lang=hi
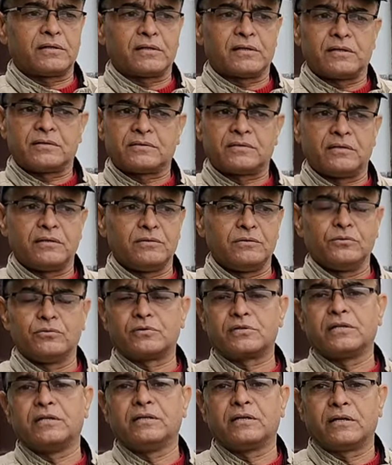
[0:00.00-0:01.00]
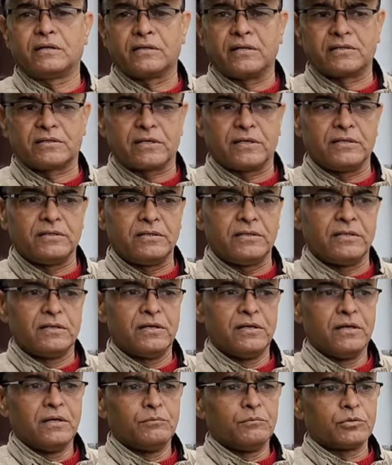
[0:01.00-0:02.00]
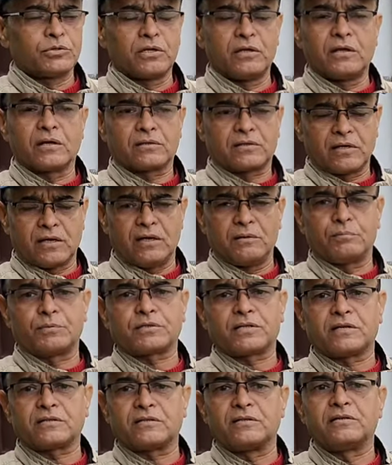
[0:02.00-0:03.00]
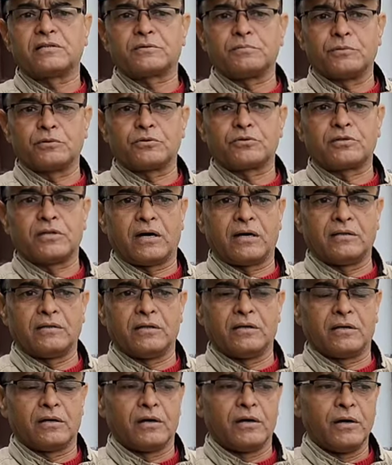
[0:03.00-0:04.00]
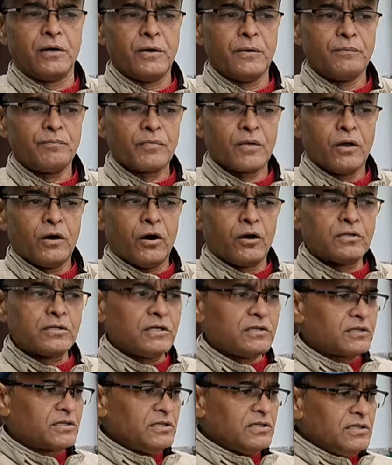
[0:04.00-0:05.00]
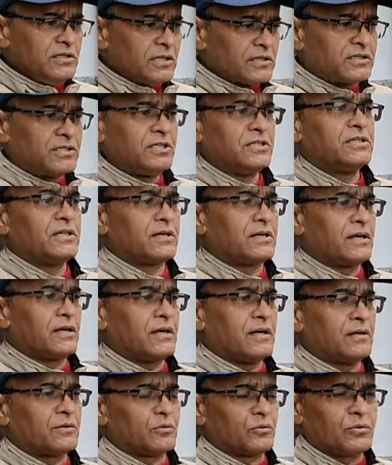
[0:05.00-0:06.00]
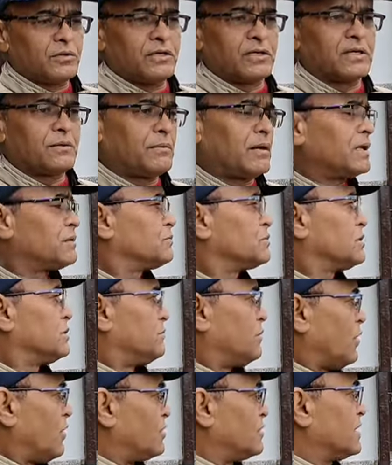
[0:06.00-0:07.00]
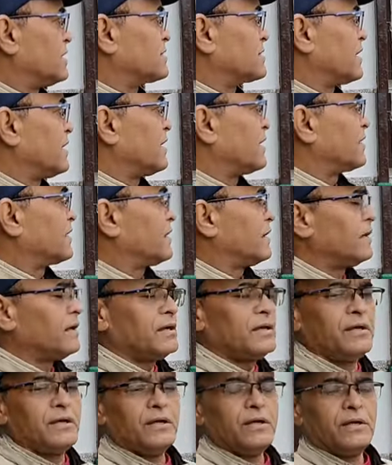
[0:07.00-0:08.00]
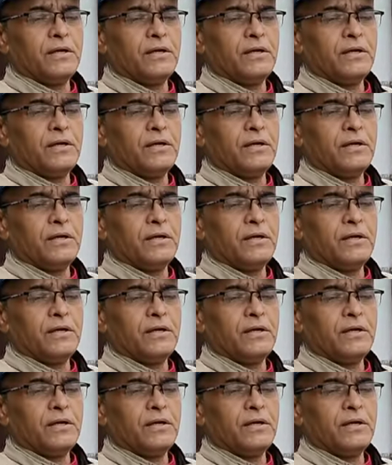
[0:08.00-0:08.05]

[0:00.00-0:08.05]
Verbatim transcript: तरह से यूज नहीं करना चाहिए मुझे लगता है प्रशासन इसमें कुछ ध्यान देगा और ये इतनी अच्छी जगह है रुकने के बाद मुझे बहुत ही अच्छा लग रहा है